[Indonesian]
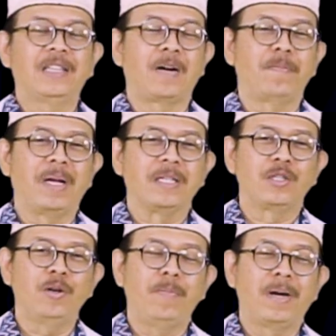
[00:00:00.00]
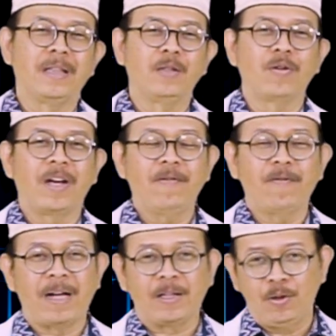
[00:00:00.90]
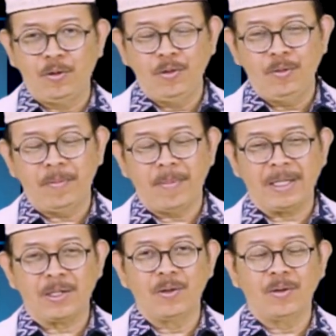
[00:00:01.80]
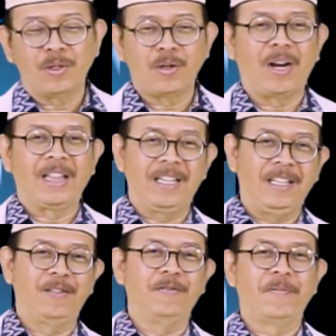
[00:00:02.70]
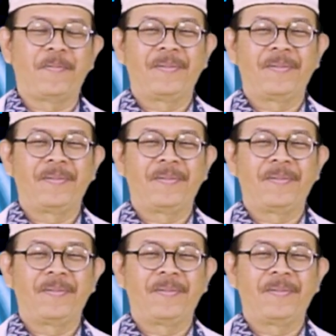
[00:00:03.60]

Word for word: termasuk menentukan waktu masuk sholat itu.